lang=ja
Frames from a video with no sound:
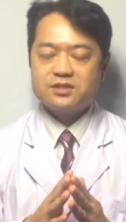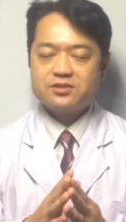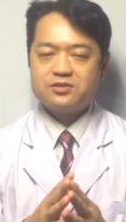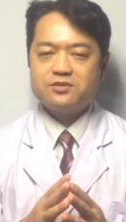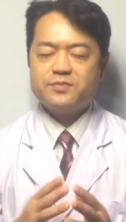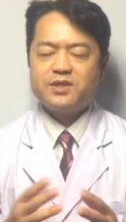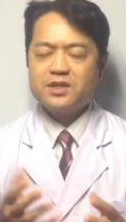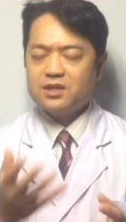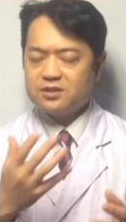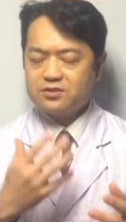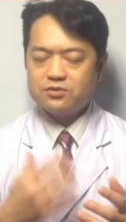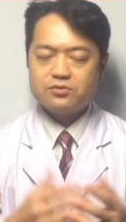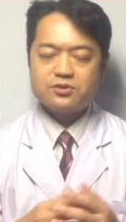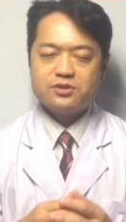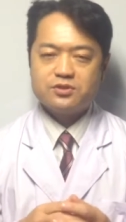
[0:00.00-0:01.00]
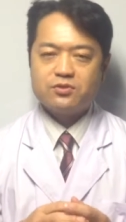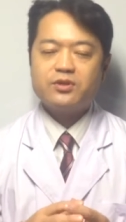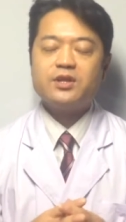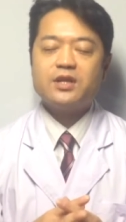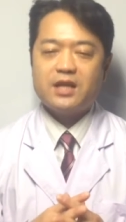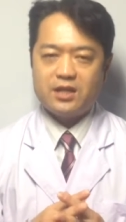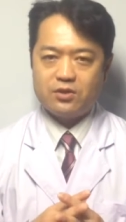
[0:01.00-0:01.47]
睡眠が上手に取
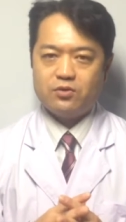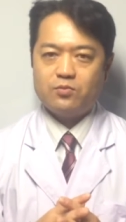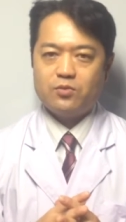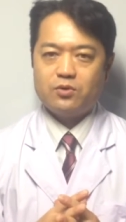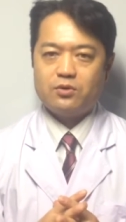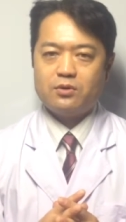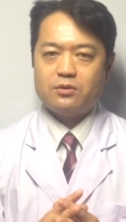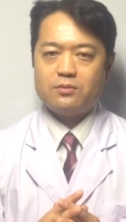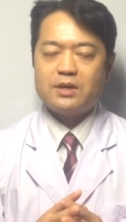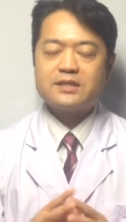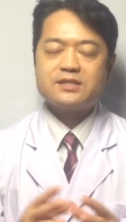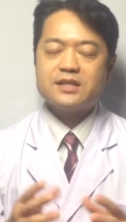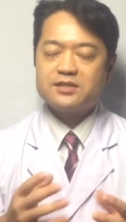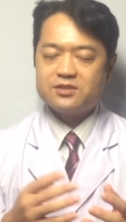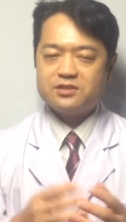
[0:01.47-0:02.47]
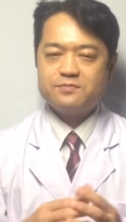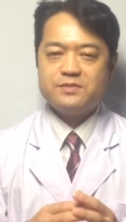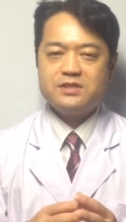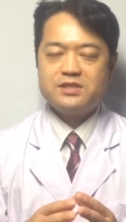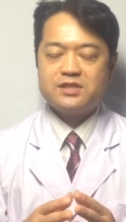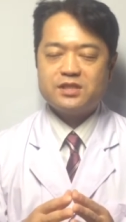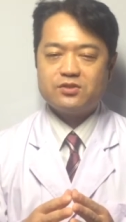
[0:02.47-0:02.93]
れないと、もう浅い睡
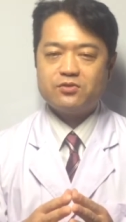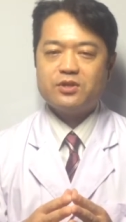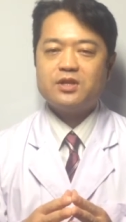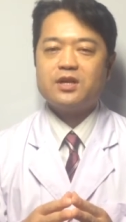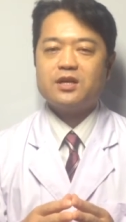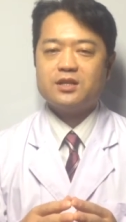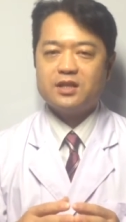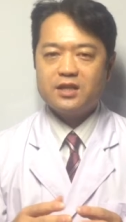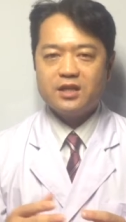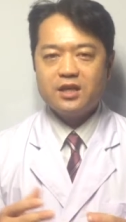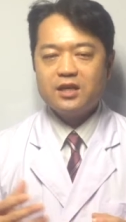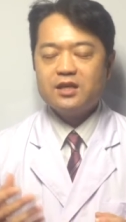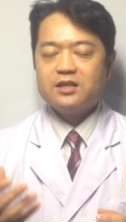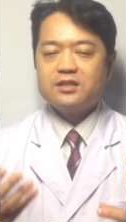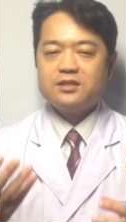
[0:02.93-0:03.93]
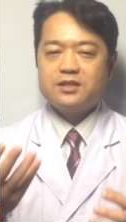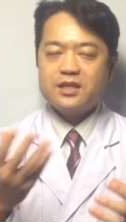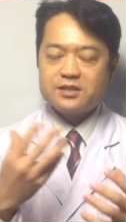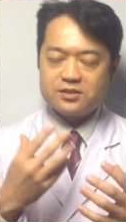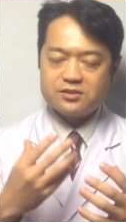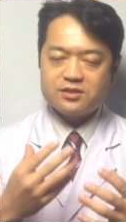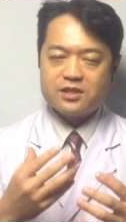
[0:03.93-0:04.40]
眠しか取れなかったり、
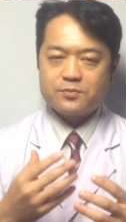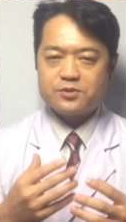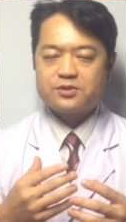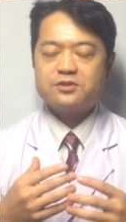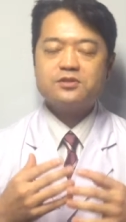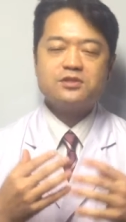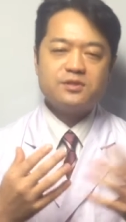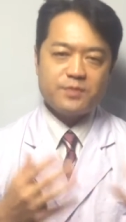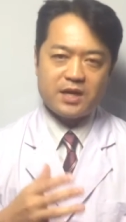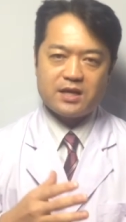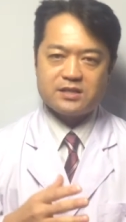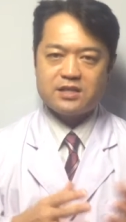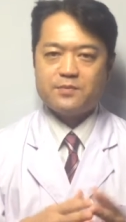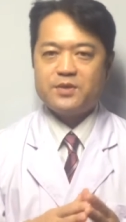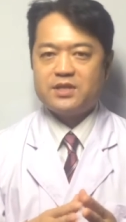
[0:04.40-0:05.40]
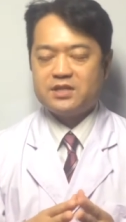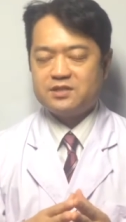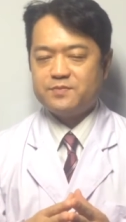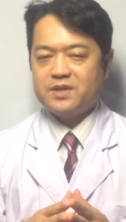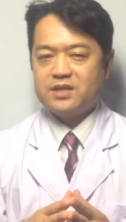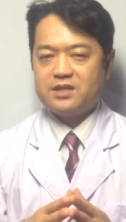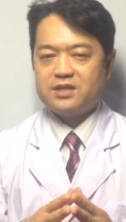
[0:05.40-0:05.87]
寝ついてもすぐに目が覚めて
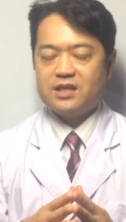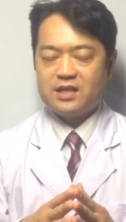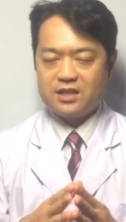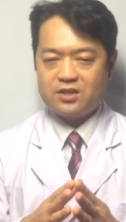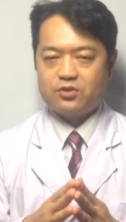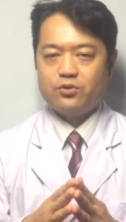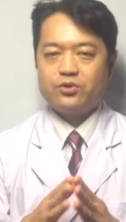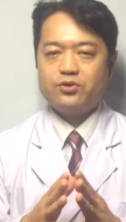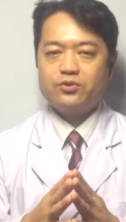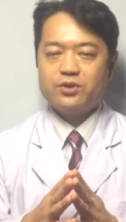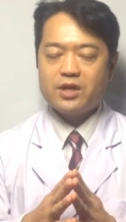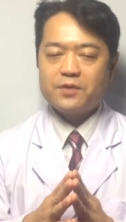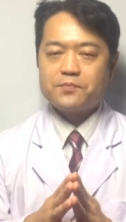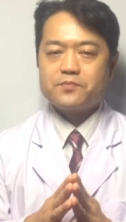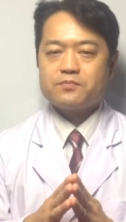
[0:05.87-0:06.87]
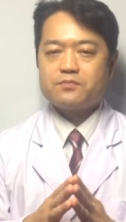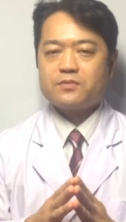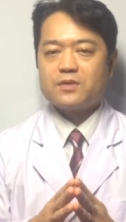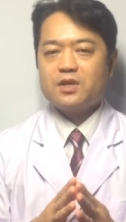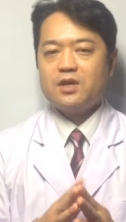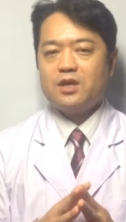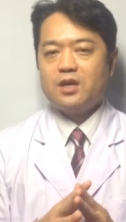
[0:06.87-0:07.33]
しまったりというね、
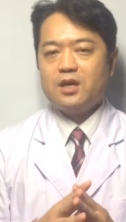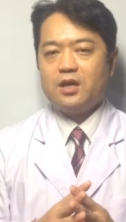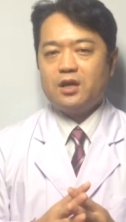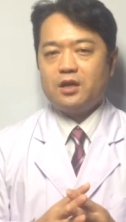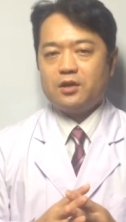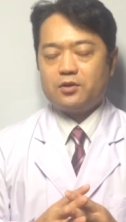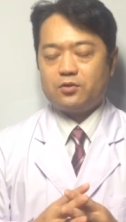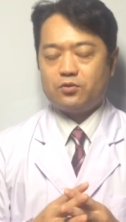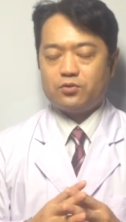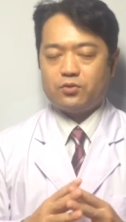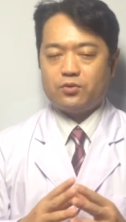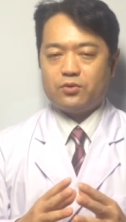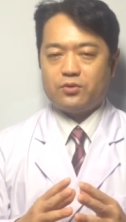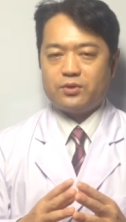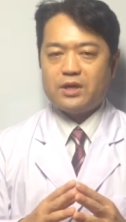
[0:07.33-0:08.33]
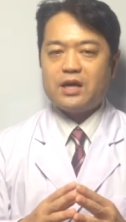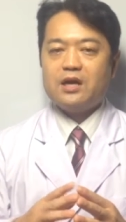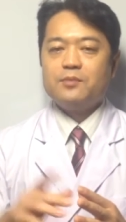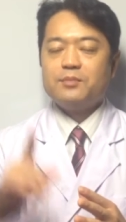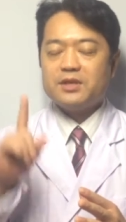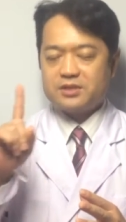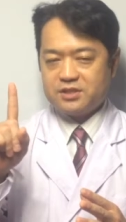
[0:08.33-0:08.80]
ことが
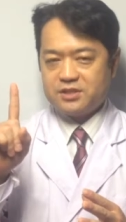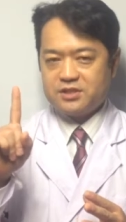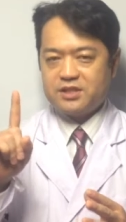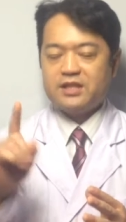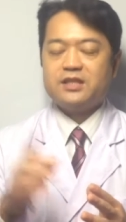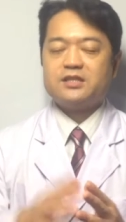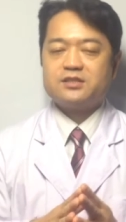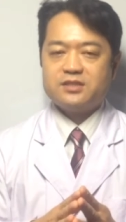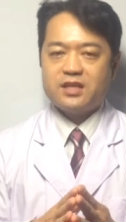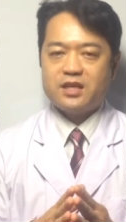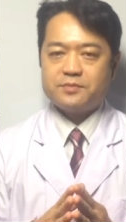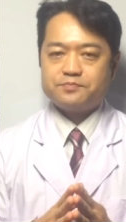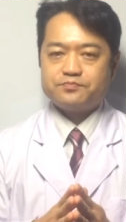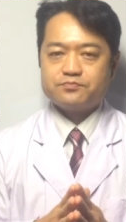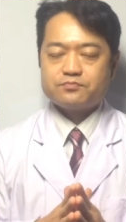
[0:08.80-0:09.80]
まず1点ですね。